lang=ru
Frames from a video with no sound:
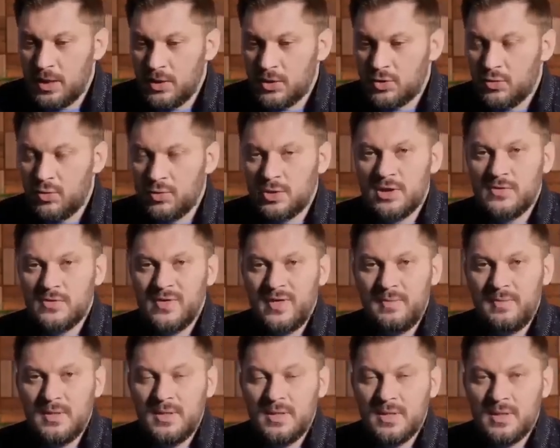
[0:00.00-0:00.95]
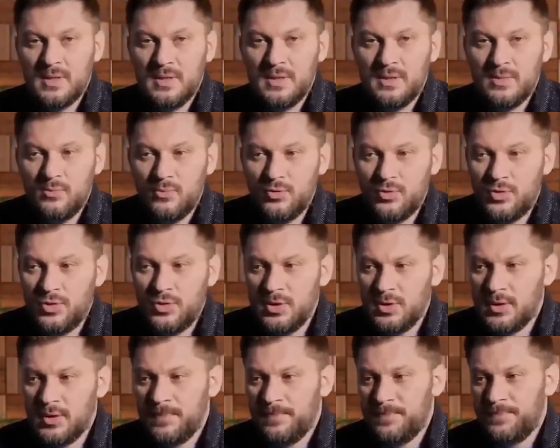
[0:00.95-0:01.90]
Что же с вами делает
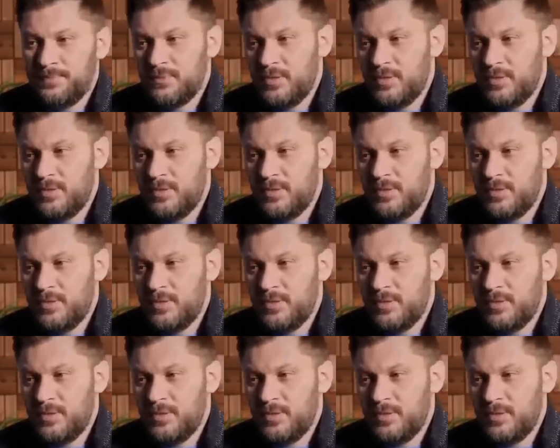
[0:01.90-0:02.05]
мужчина?